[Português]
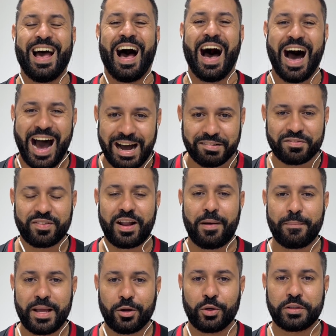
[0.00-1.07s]

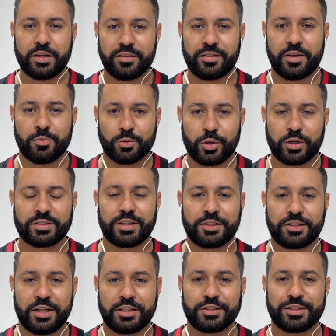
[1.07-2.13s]
Raflamelo81 nossas
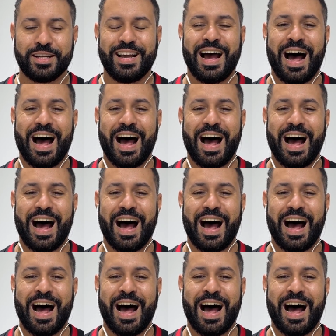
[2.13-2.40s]
redes.